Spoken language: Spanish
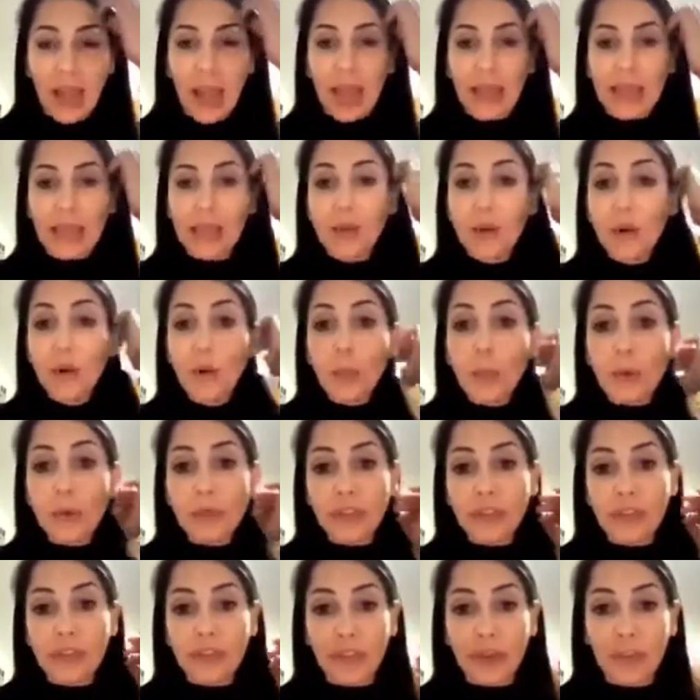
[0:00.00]
Hay
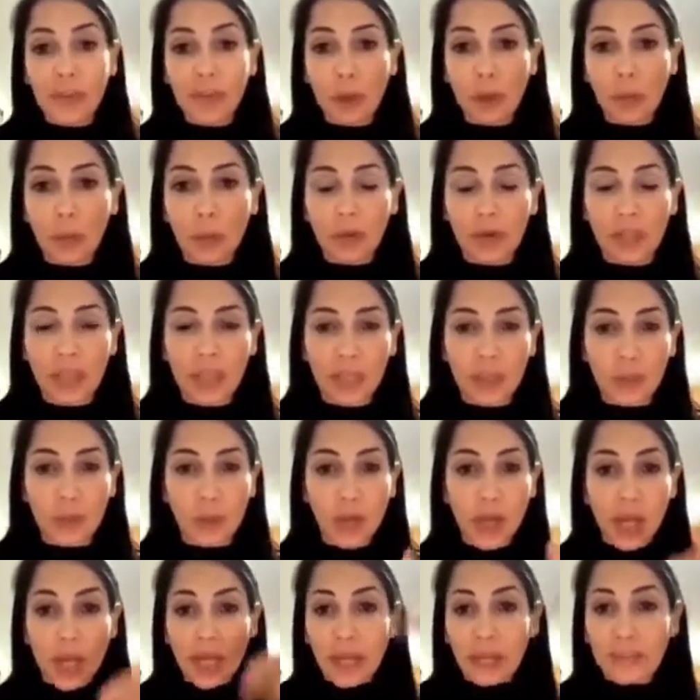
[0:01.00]
grupos que están
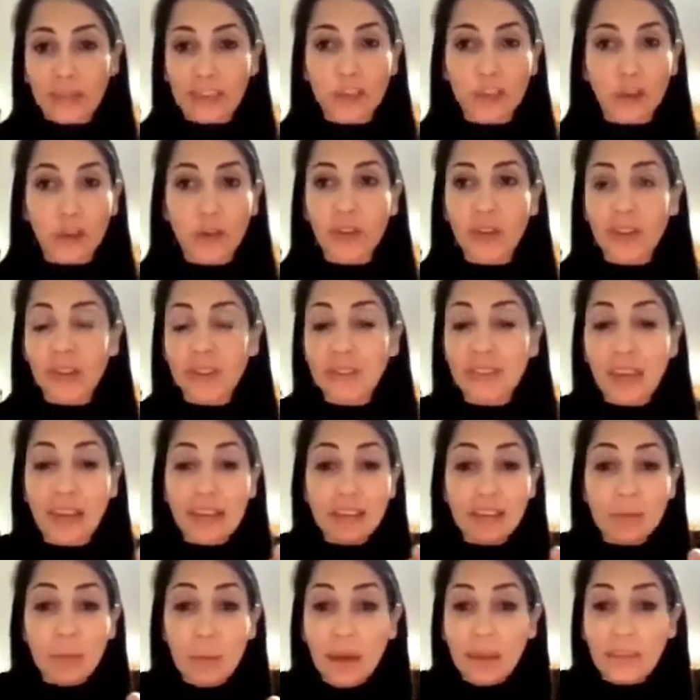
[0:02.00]
proponiendo que si son de
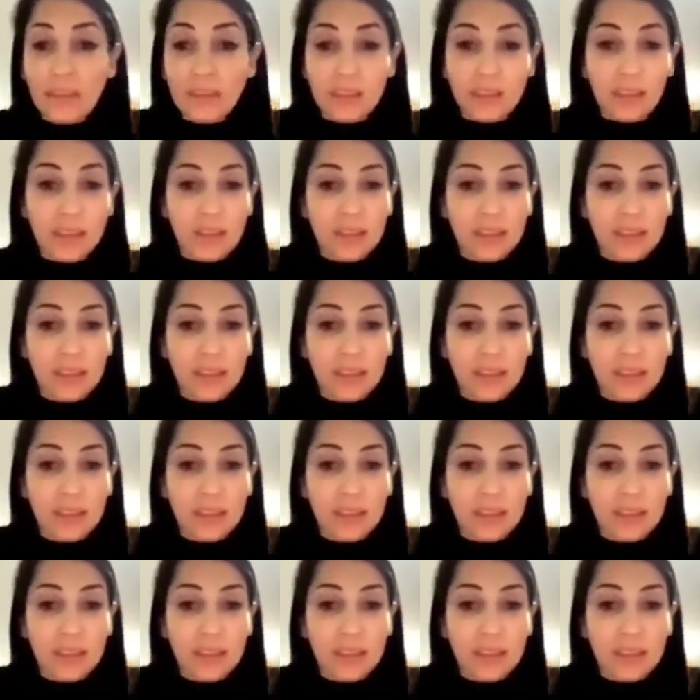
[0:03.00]
seis meses,